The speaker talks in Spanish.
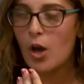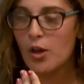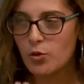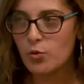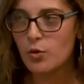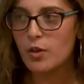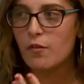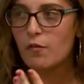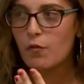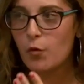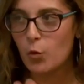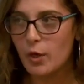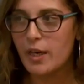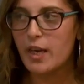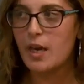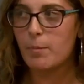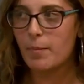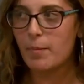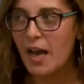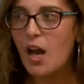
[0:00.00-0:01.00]
de
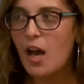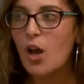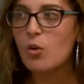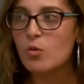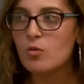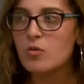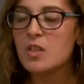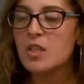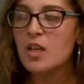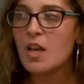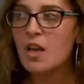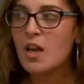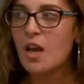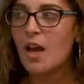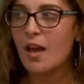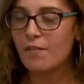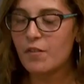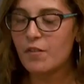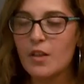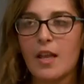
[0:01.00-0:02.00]
67 kilos.
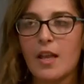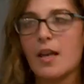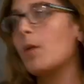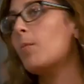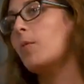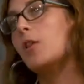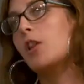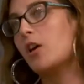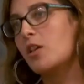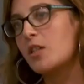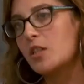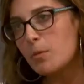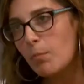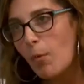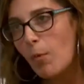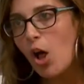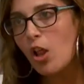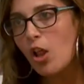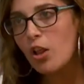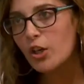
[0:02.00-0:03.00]
Siento que soy
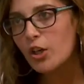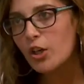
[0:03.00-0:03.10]
mucho más